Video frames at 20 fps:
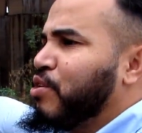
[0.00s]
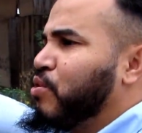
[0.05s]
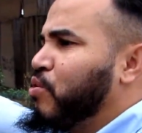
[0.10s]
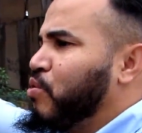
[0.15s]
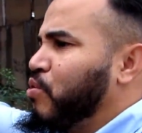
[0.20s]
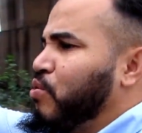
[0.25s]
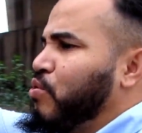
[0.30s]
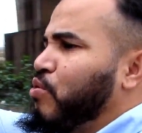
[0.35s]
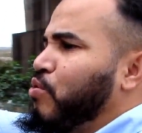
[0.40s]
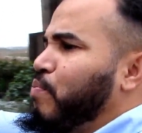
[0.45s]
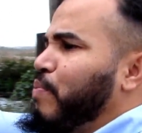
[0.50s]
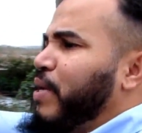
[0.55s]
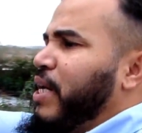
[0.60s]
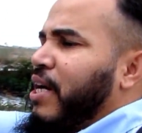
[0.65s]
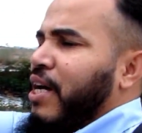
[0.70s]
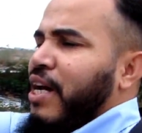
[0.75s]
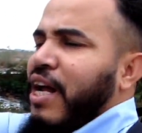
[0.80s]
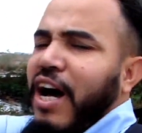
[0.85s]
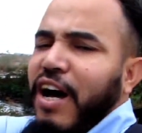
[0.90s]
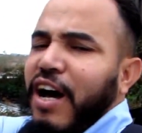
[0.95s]
ومن
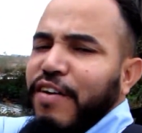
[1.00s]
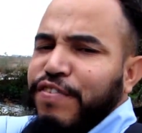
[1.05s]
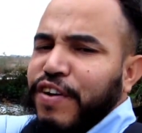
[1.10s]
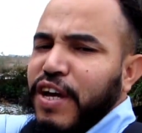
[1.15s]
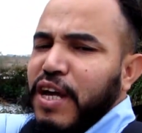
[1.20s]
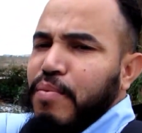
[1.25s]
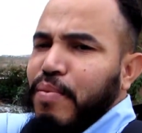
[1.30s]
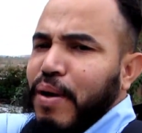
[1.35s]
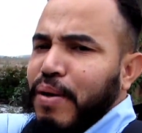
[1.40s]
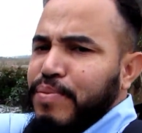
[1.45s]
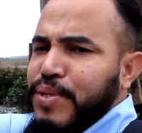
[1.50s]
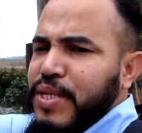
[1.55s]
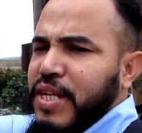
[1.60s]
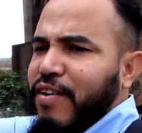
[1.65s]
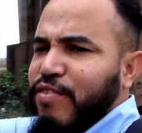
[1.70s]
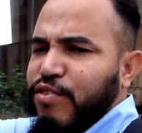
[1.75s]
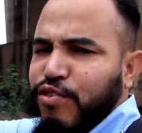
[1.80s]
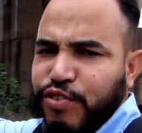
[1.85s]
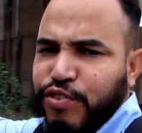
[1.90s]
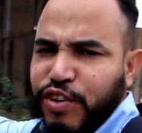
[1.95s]
هنا فيه الماء
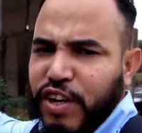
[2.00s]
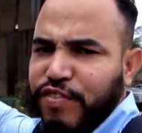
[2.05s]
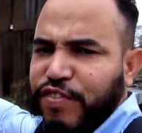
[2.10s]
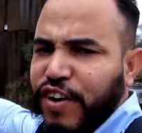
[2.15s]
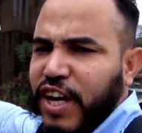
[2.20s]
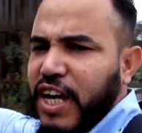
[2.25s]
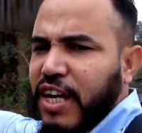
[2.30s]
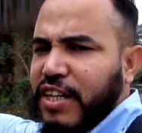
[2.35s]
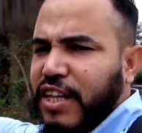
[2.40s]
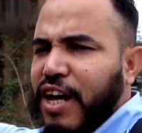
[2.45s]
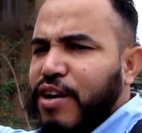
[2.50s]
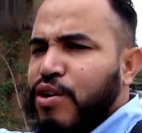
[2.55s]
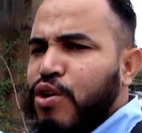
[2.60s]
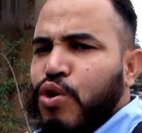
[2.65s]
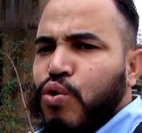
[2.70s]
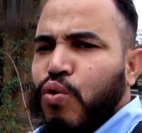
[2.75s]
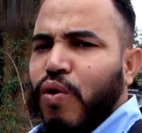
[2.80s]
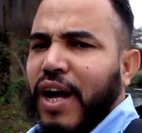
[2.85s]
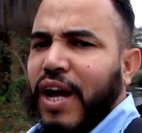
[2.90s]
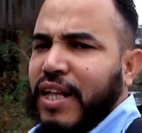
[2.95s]
بزاف وفيه الفيضان
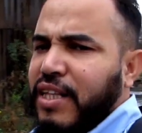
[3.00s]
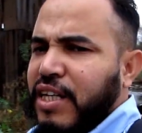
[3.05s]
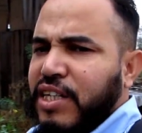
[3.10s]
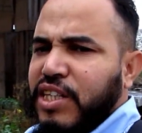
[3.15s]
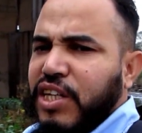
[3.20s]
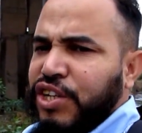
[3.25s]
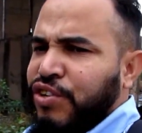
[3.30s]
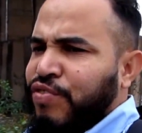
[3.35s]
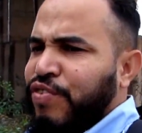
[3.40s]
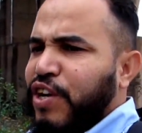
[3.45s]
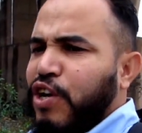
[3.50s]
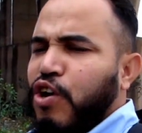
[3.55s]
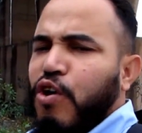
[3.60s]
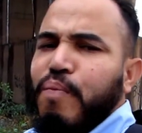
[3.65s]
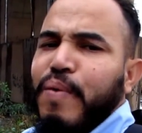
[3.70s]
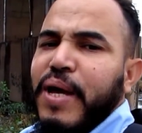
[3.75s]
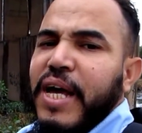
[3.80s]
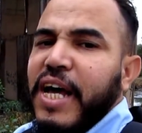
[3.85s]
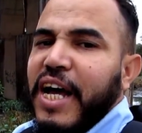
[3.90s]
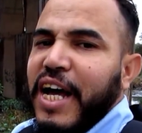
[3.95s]
وغادي نكتشف
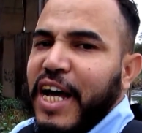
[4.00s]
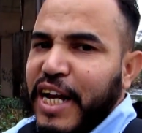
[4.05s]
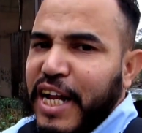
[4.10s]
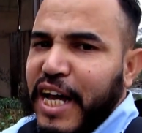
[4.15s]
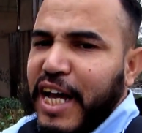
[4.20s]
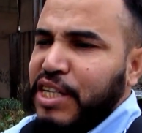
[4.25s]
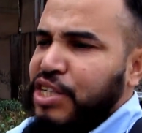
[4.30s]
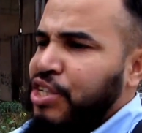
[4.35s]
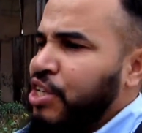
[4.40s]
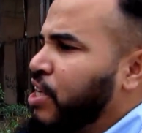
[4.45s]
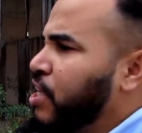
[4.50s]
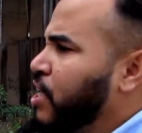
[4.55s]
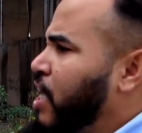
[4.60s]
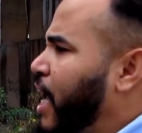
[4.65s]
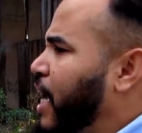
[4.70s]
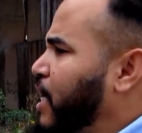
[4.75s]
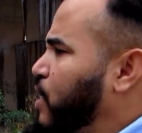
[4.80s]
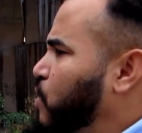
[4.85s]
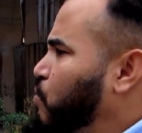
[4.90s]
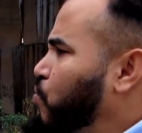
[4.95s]
لكم علاش
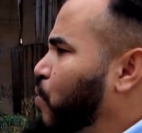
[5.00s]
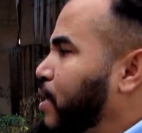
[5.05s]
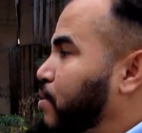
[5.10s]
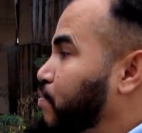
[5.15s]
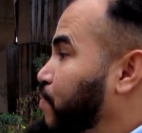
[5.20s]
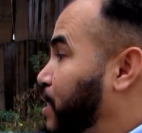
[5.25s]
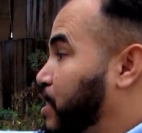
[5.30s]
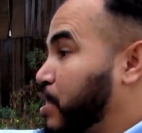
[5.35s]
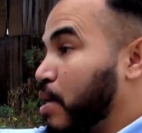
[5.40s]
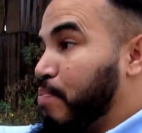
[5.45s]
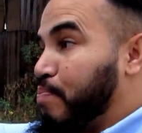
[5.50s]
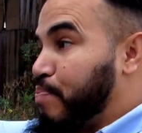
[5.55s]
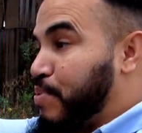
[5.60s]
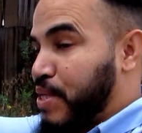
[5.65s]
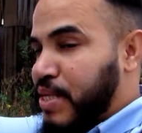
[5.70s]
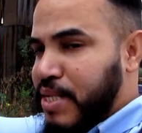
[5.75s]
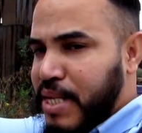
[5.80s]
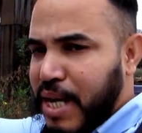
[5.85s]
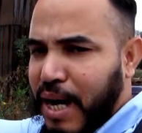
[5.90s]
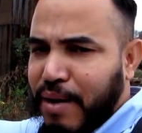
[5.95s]
هذا الواد ما جاب
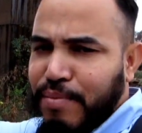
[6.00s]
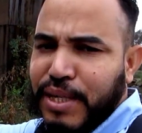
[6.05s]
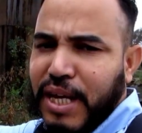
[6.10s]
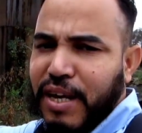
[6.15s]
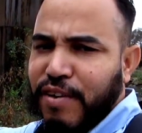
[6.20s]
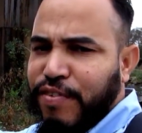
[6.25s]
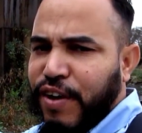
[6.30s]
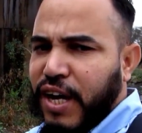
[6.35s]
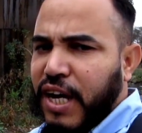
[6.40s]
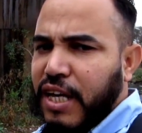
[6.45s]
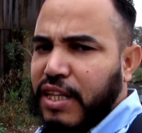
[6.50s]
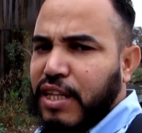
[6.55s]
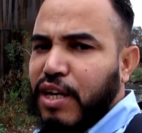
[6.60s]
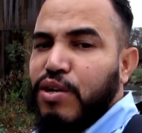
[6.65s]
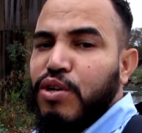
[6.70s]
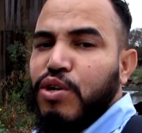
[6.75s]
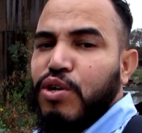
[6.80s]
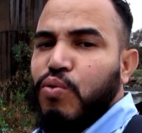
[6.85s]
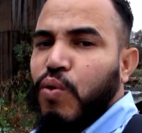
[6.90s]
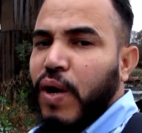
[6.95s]
بزاف ديال الفيضان
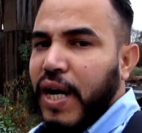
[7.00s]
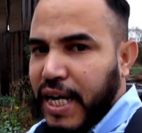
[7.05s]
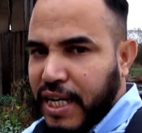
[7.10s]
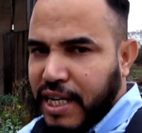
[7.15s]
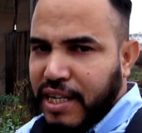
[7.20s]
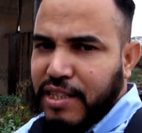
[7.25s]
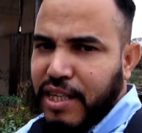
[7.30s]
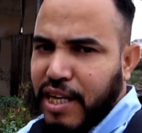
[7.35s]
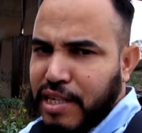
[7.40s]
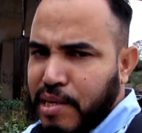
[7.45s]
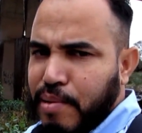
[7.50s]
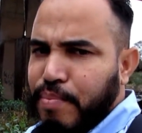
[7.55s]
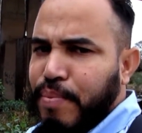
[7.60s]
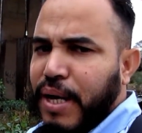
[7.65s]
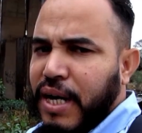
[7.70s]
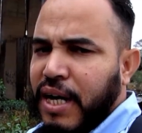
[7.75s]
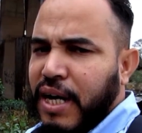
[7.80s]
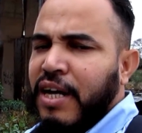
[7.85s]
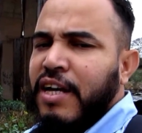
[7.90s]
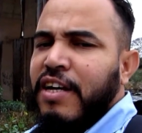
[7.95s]
ولكن داز
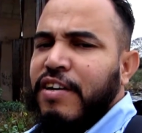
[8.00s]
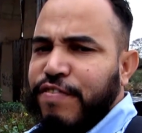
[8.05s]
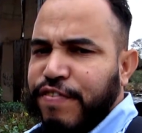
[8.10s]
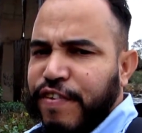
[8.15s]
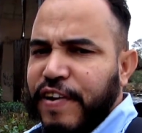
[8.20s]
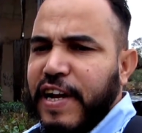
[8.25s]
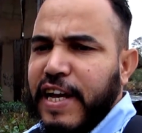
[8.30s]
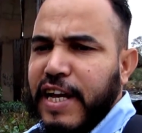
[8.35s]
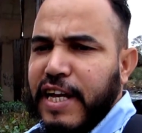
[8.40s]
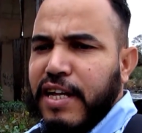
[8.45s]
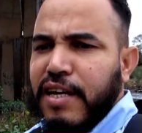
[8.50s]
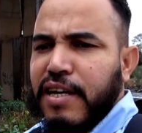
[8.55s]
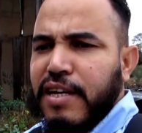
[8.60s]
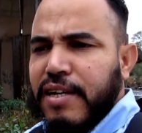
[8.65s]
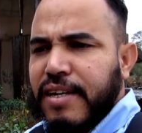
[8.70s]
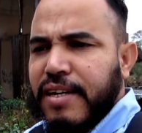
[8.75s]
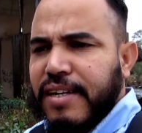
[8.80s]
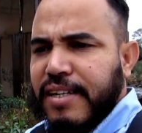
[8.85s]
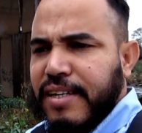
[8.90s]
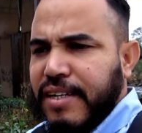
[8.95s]
البارح في الليل
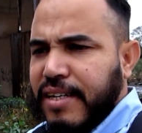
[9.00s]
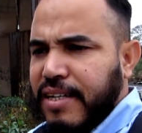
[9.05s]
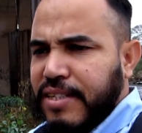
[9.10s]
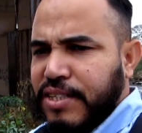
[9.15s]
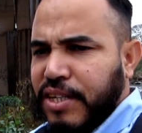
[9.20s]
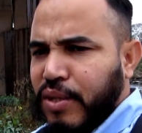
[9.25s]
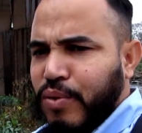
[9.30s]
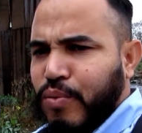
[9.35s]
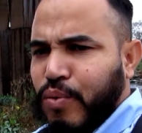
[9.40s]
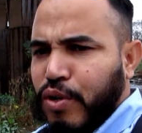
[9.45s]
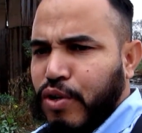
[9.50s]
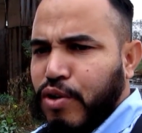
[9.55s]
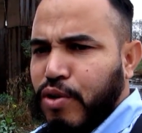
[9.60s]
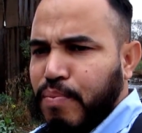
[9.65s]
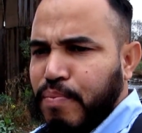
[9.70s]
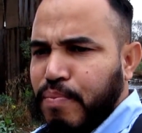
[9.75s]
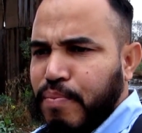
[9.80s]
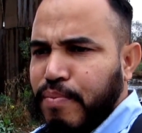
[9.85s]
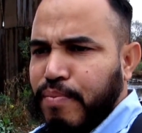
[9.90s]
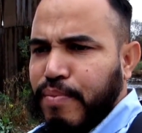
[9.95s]
آه، اش آه غادي نقول
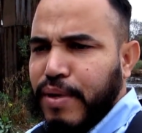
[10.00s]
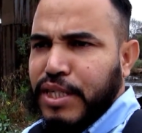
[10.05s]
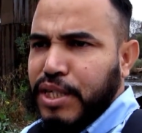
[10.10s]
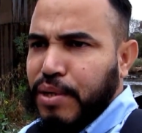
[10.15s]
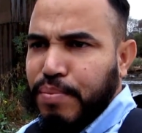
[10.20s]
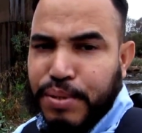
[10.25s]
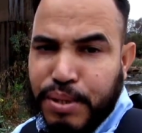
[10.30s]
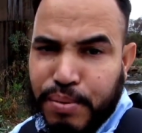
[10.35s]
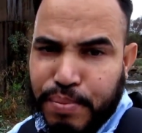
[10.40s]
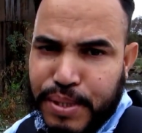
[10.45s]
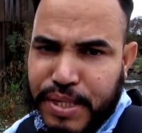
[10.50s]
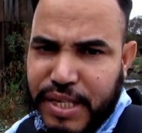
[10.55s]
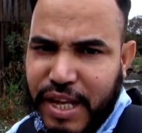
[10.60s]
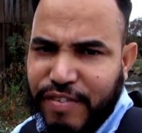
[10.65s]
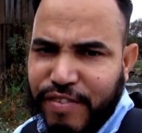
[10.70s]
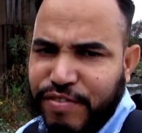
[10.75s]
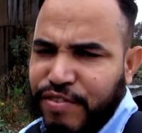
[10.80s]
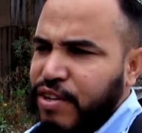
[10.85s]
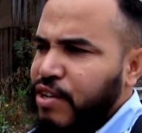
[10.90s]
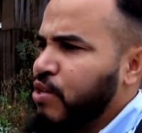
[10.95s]
لكم ما جابش بزاف